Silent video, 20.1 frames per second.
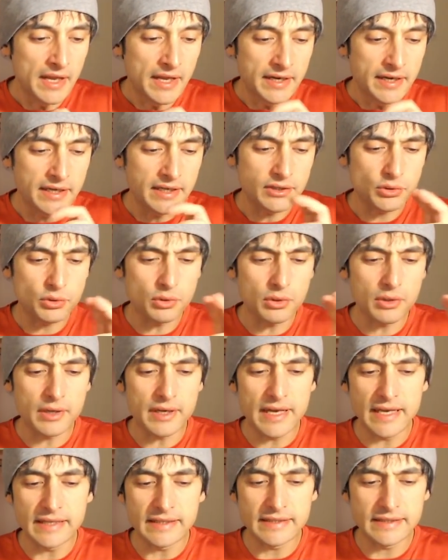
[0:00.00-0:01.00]
Nel
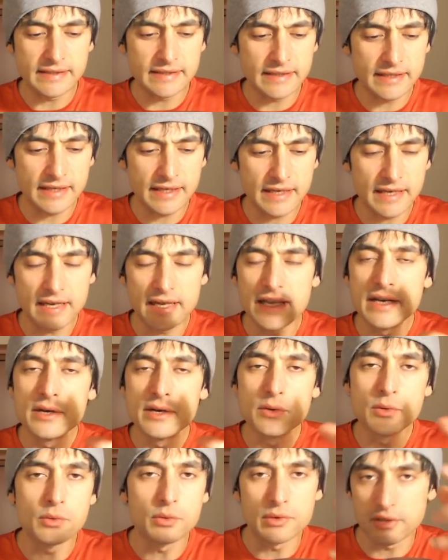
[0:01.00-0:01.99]
suo Essere e
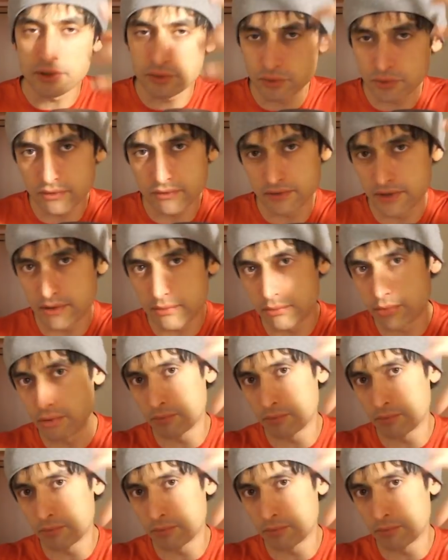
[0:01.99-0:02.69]
Nulla, il suo libro